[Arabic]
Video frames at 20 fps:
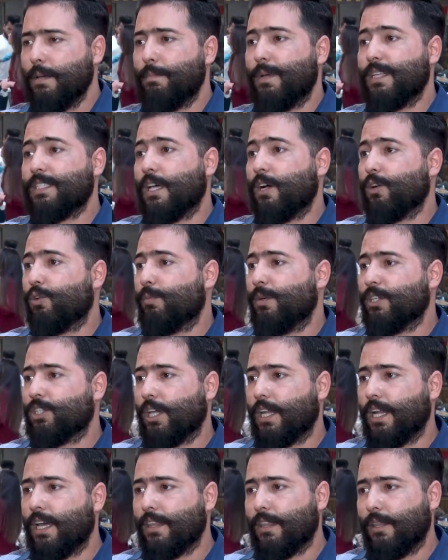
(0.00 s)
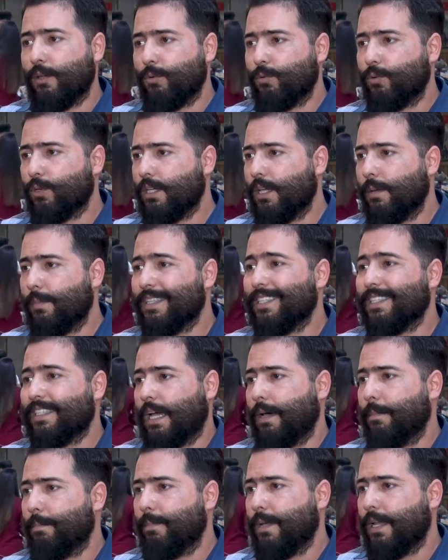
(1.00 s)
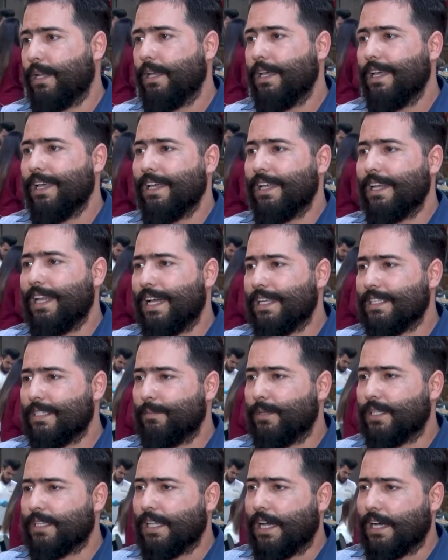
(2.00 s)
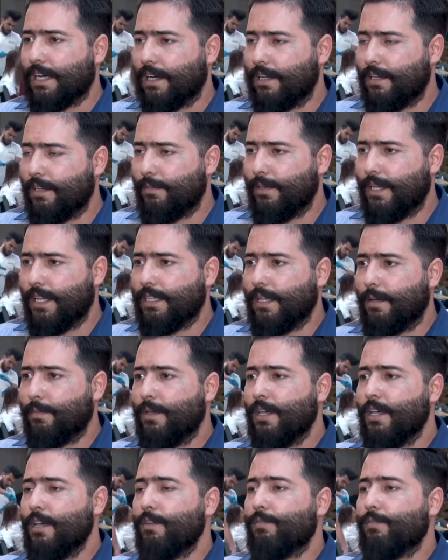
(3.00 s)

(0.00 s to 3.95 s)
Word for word: بس اكو بشرات ضروريه ما تتحمل لازم يطلع قليل بيها دم